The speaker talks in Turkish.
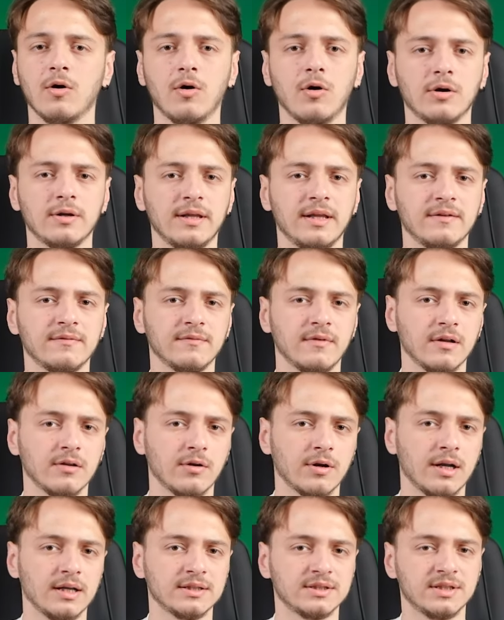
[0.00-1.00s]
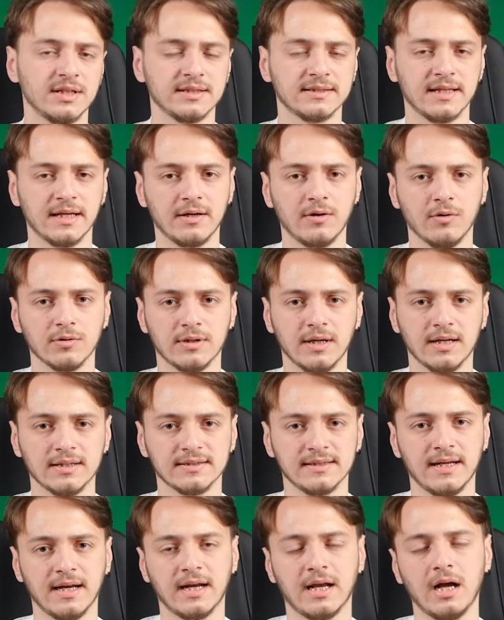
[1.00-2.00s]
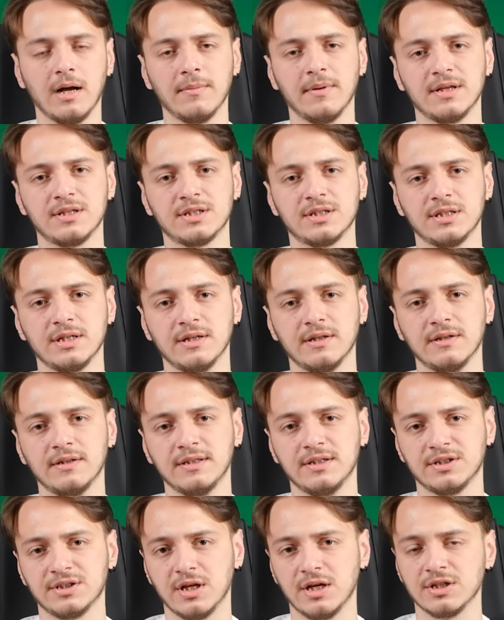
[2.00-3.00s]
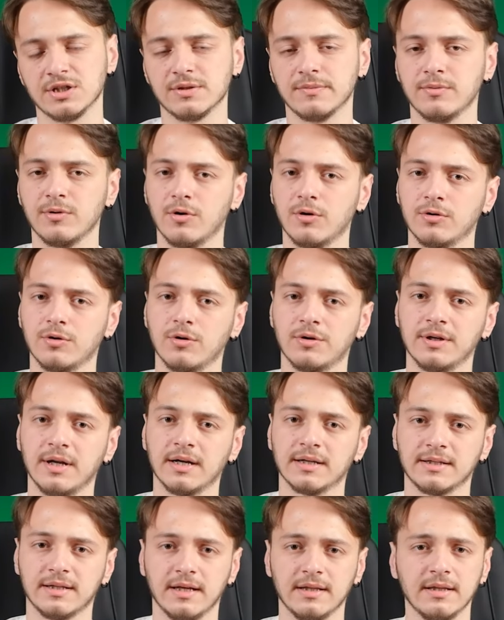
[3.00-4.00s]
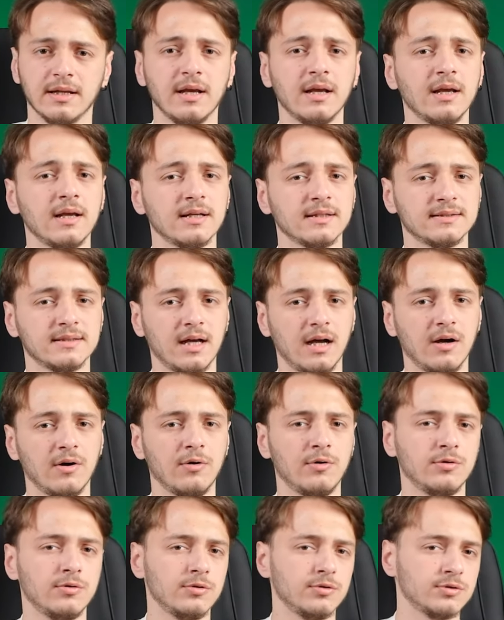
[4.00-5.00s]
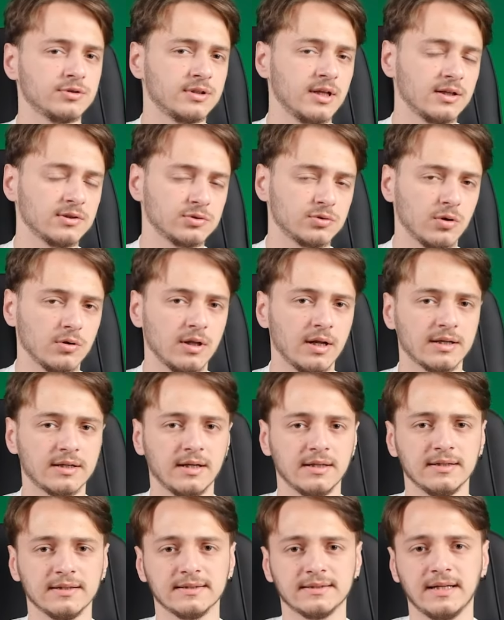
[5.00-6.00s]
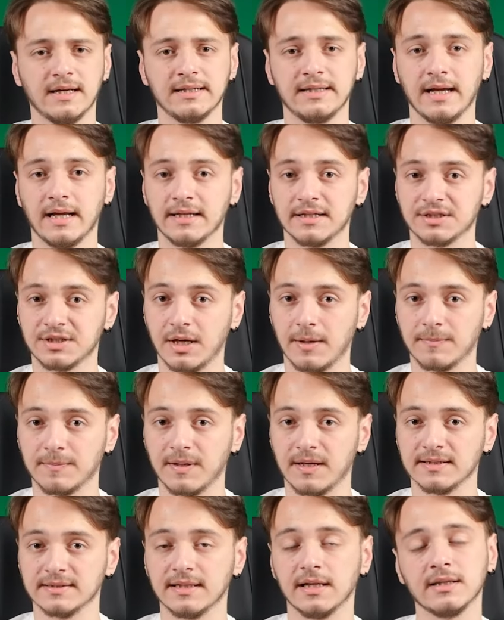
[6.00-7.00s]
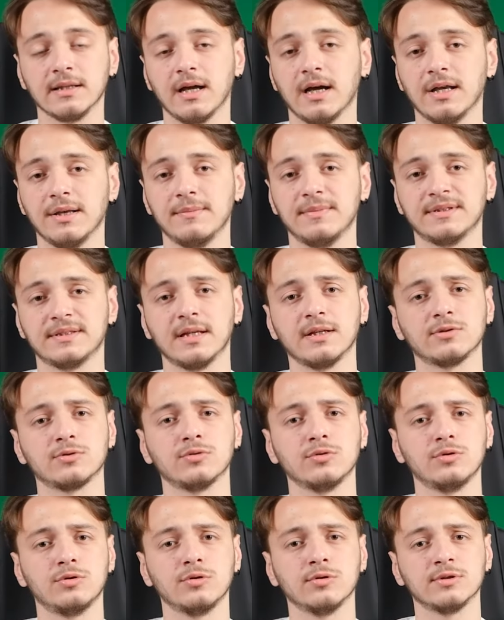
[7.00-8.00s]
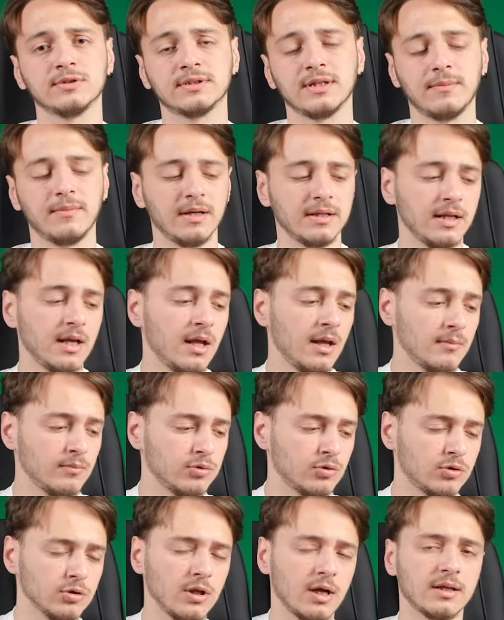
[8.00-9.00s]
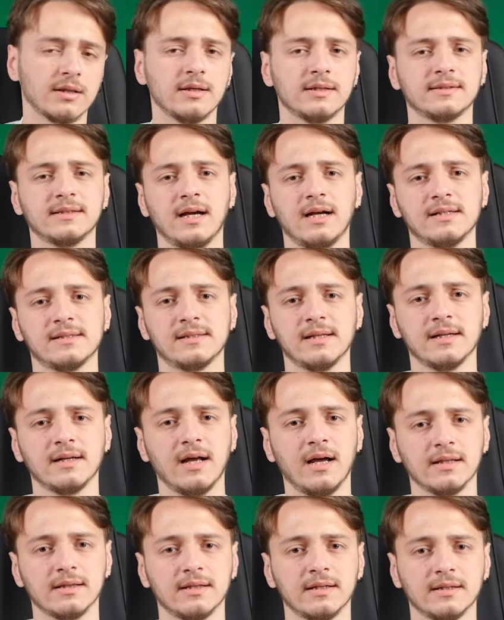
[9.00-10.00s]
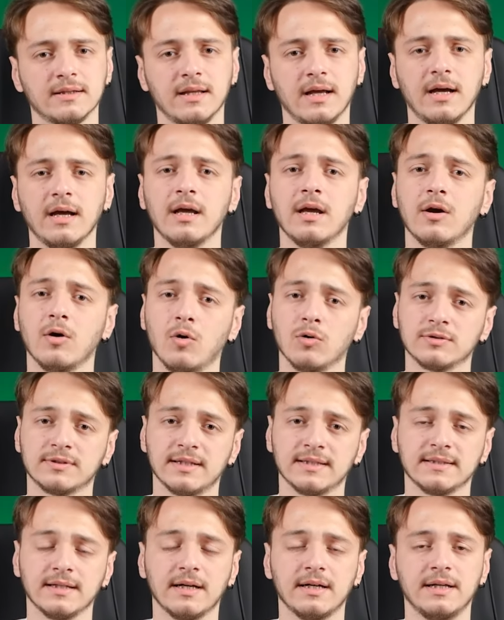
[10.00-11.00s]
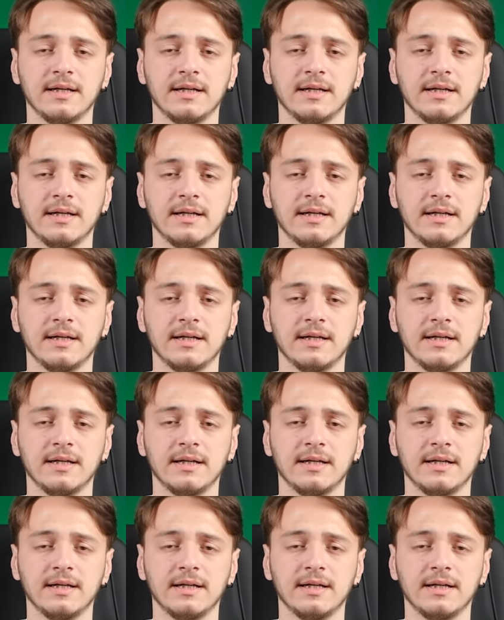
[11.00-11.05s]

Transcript: örneğin Valorant, CSGO tarzı rekabetçi, nişancı bir oyun oynarken sağ önünüzden, sol arkanızdan yani çaprazdan daha iyi bir ses duyduğunuz zaman bu kulaklık sayesinde rahatlıkla o sesi